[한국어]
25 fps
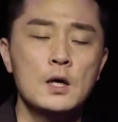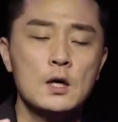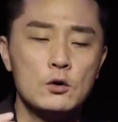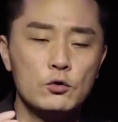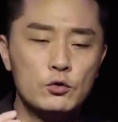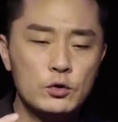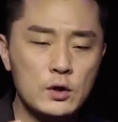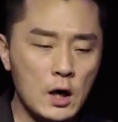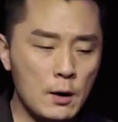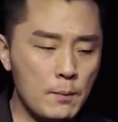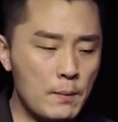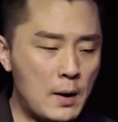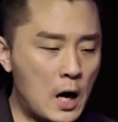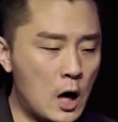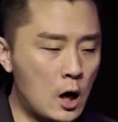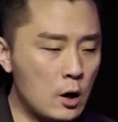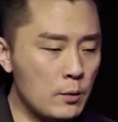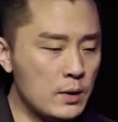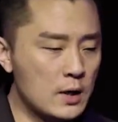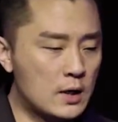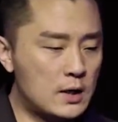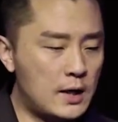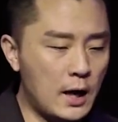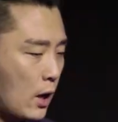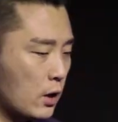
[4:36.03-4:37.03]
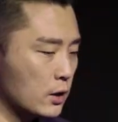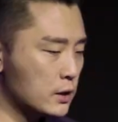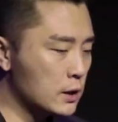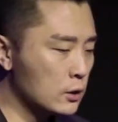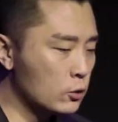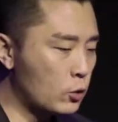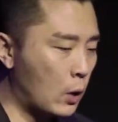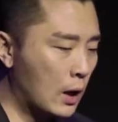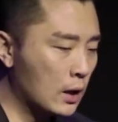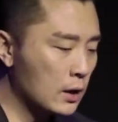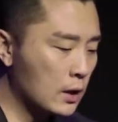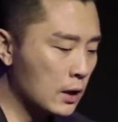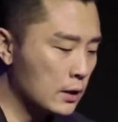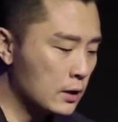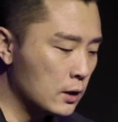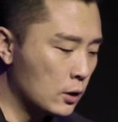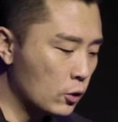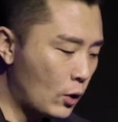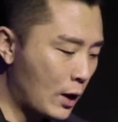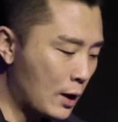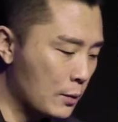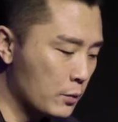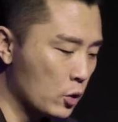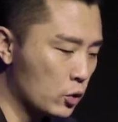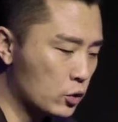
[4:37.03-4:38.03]
우리의 마음이 깨어진 관계들이
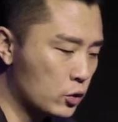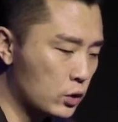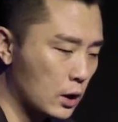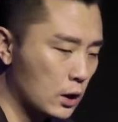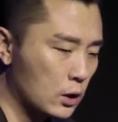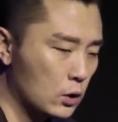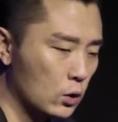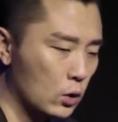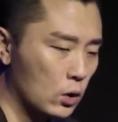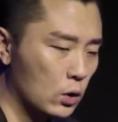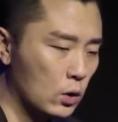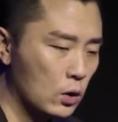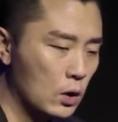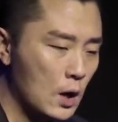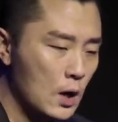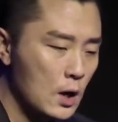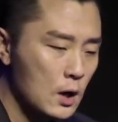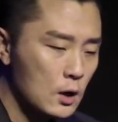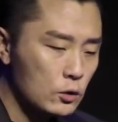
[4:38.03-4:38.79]
회복되고